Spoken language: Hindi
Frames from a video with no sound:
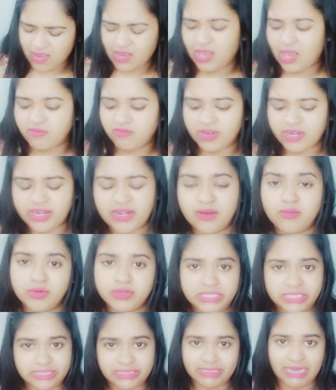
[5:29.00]
कवर है ना वो
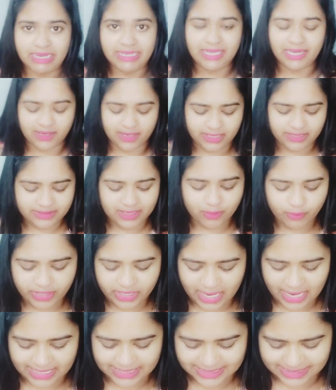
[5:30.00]
ठीक ठाक ही लगा इतना कोई
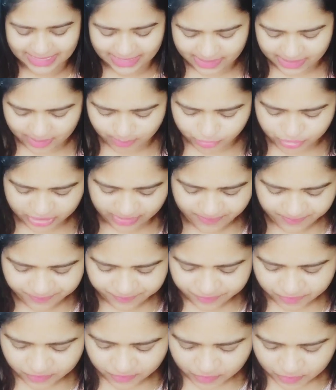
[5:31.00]
खास नहीं लगा मुझे
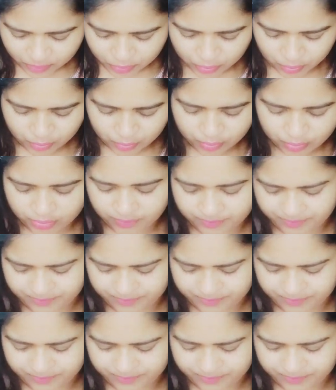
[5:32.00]
तो